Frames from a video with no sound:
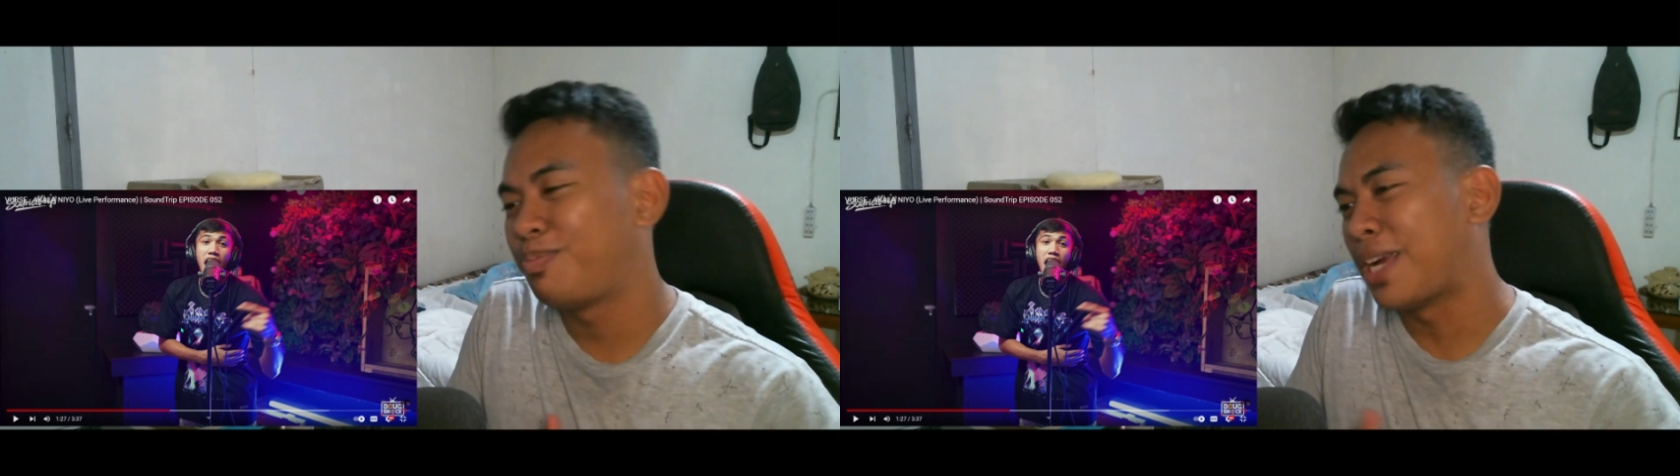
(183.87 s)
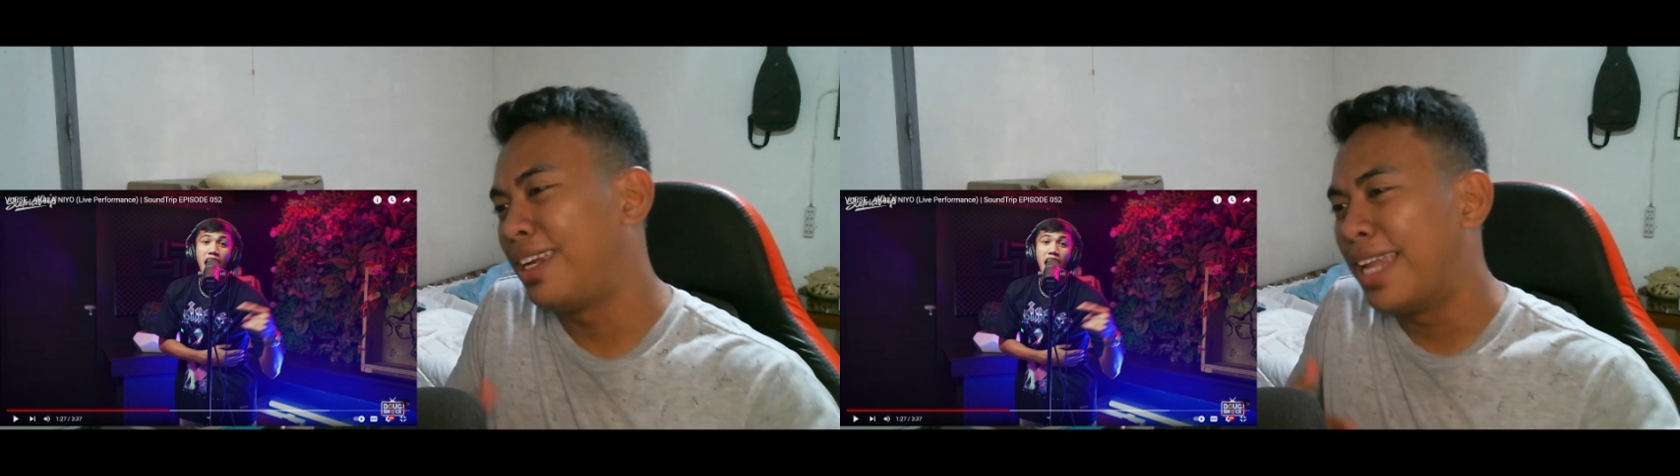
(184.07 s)

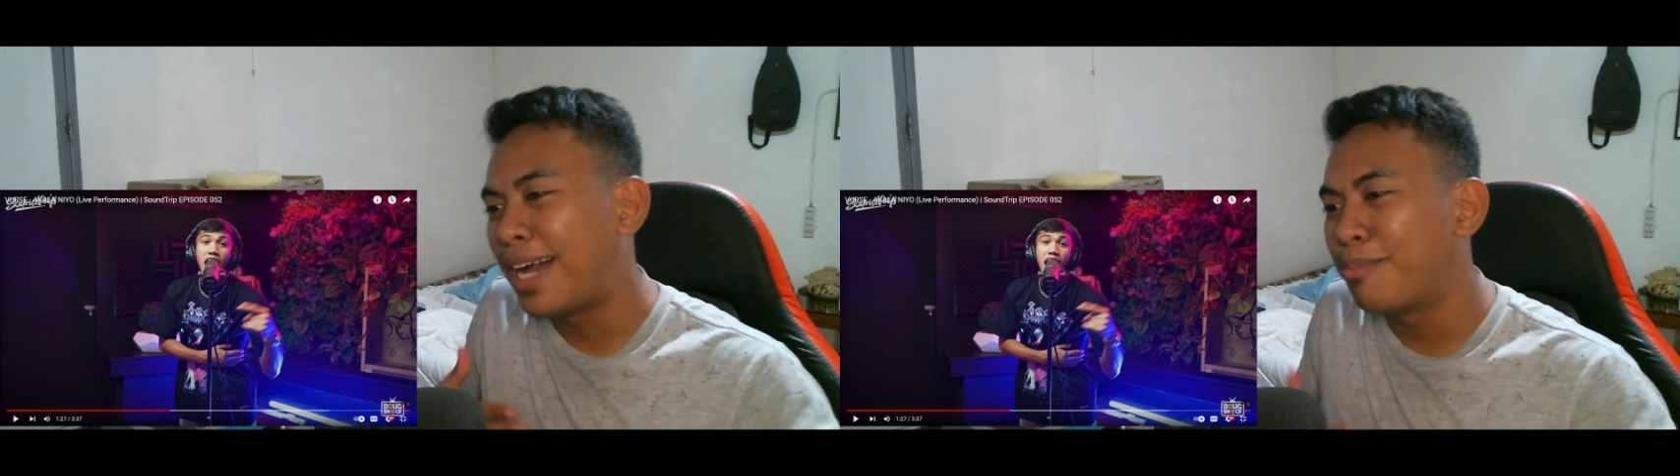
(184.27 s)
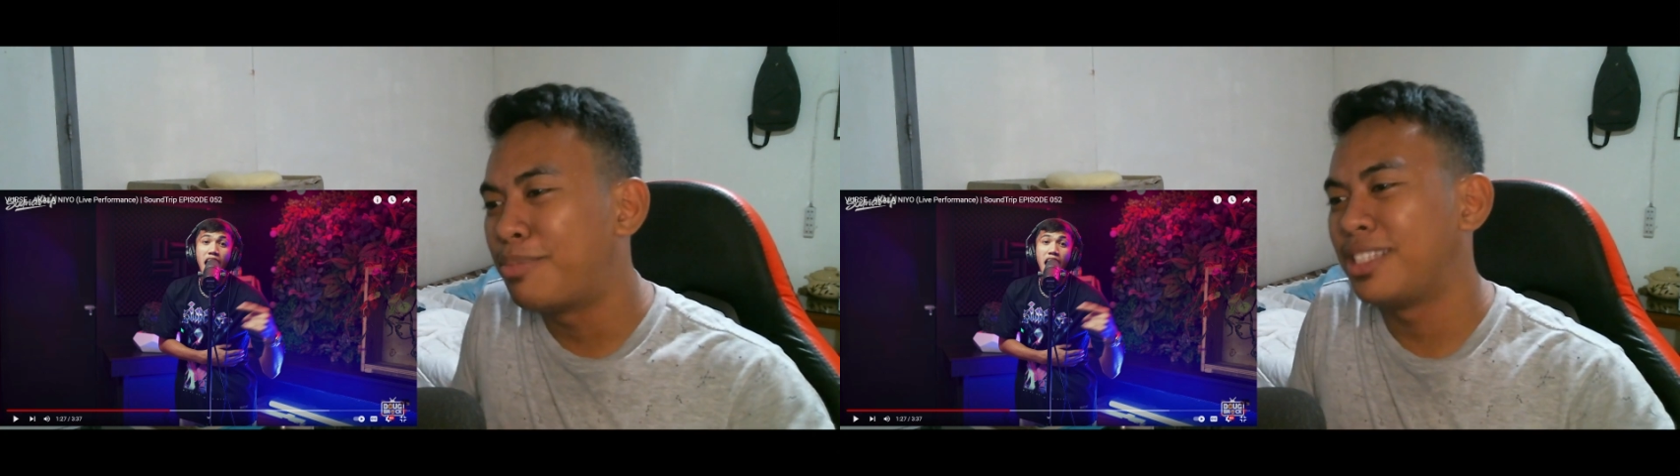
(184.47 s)

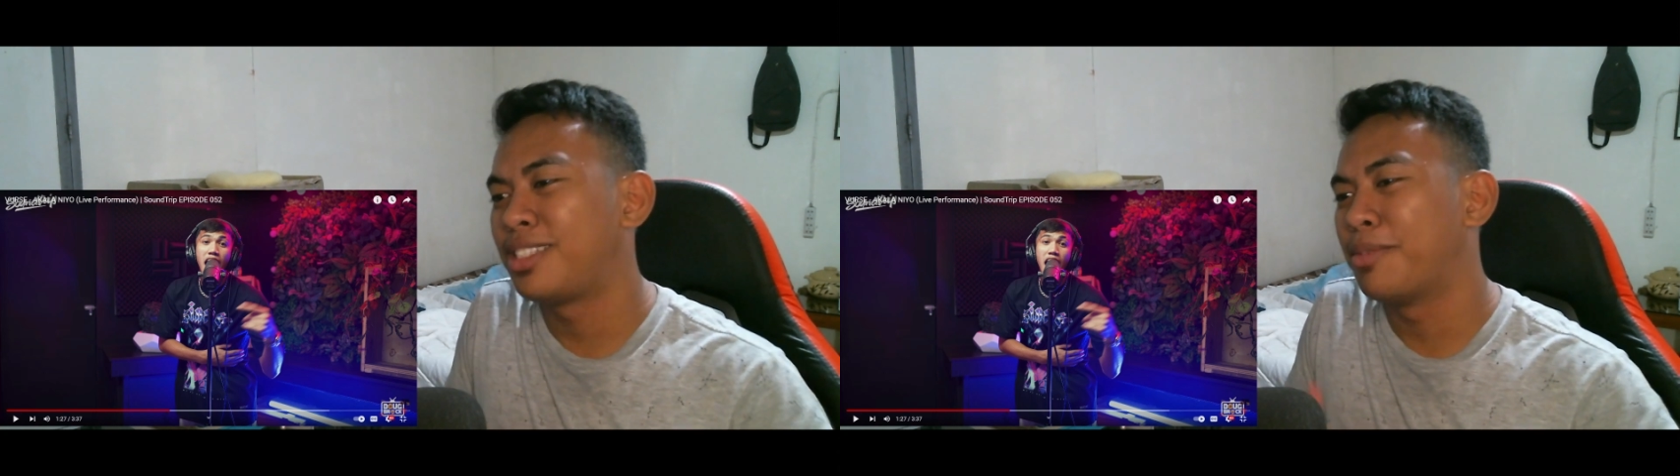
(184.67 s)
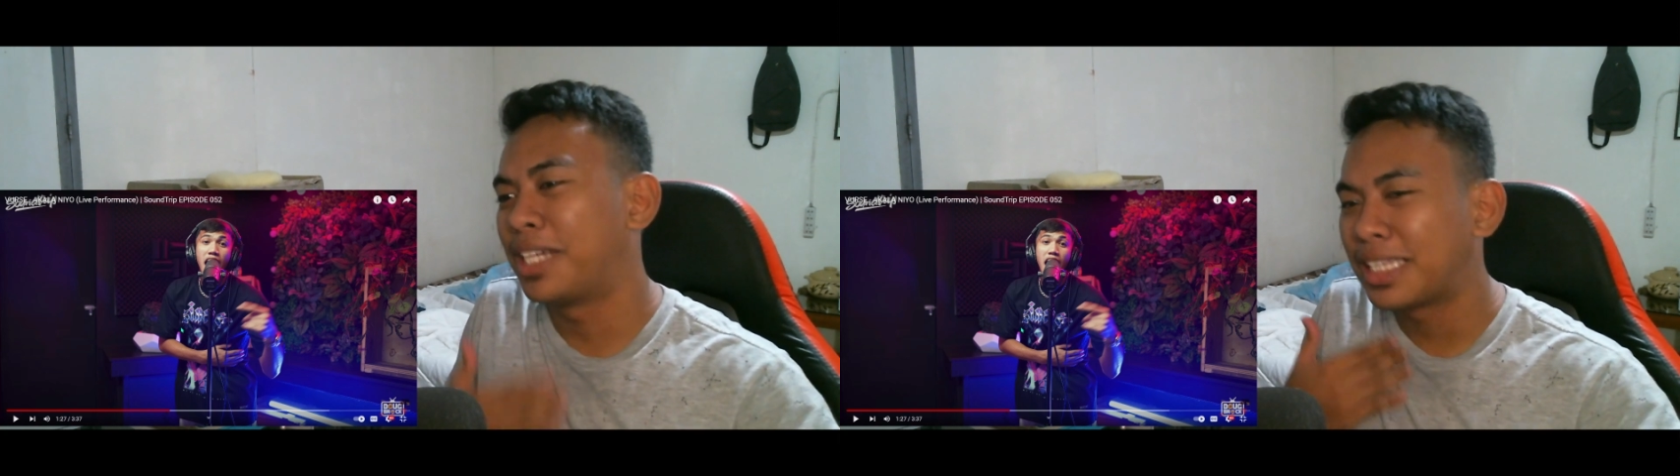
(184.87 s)
panglaban
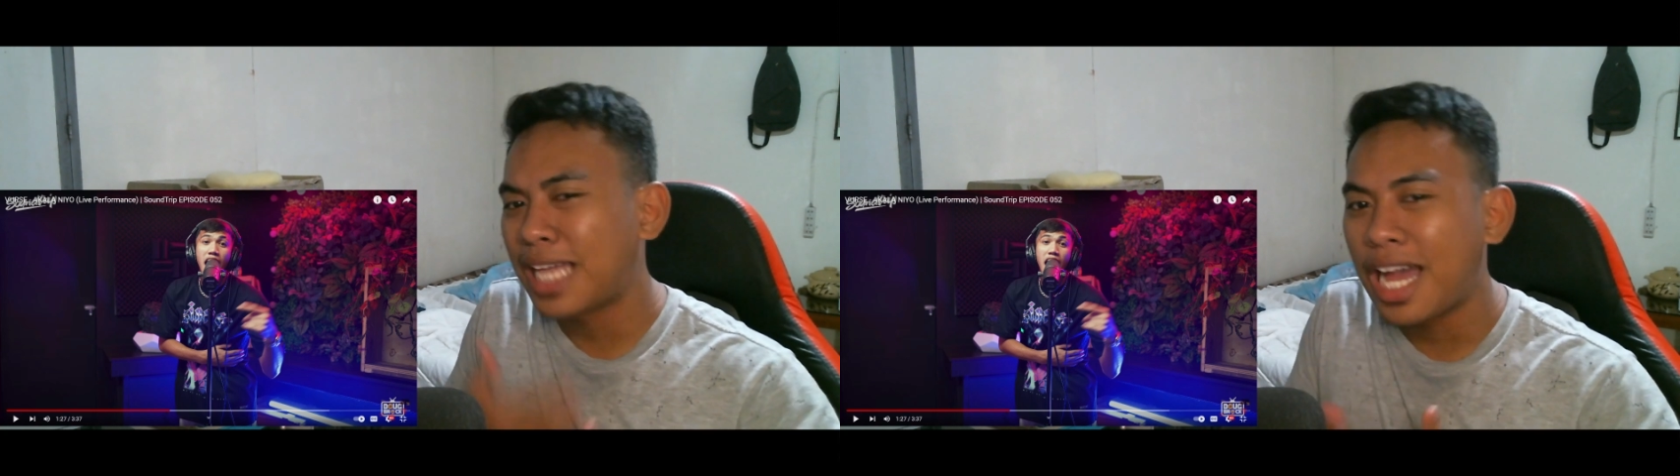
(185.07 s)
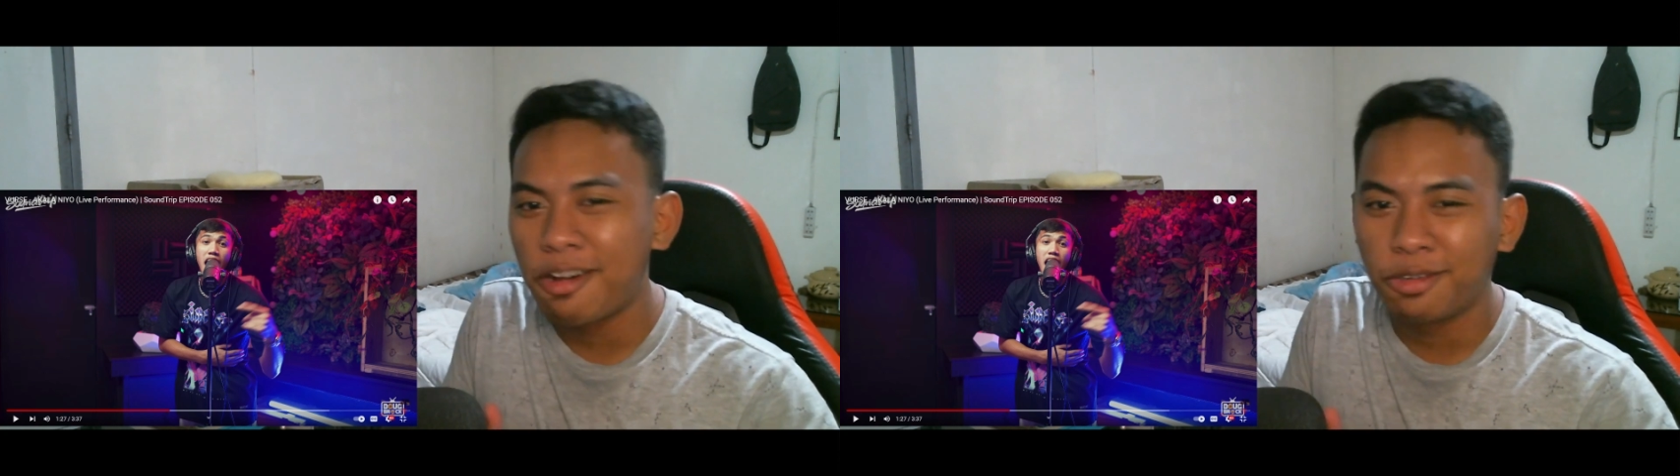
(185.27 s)
sa mga
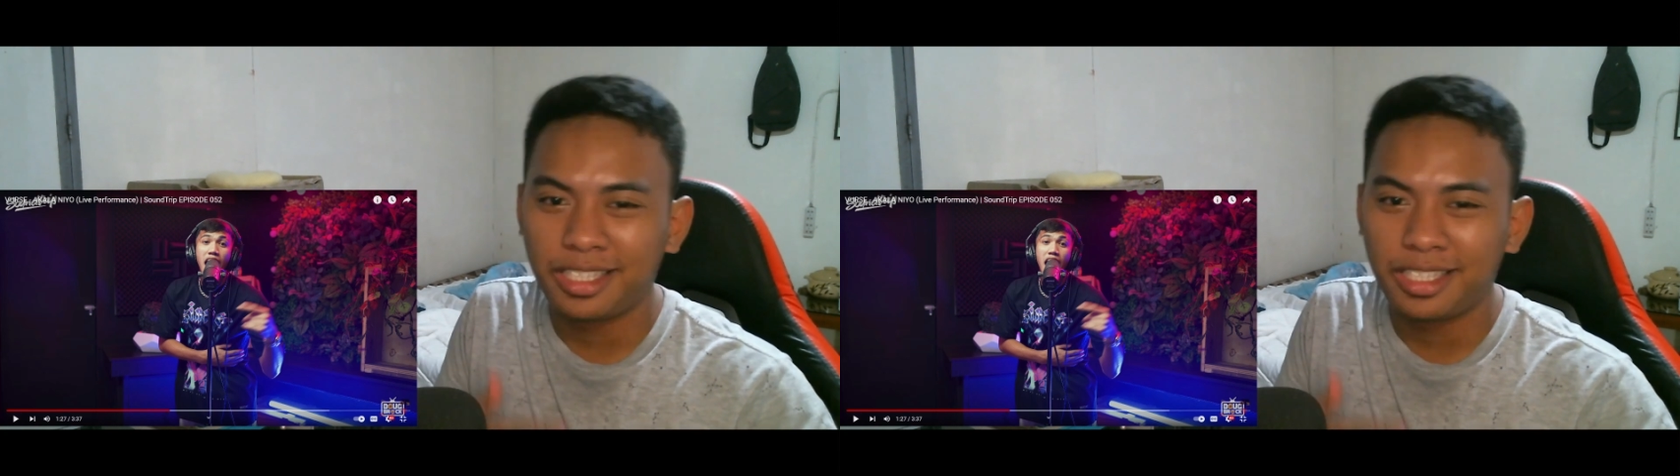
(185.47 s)
taong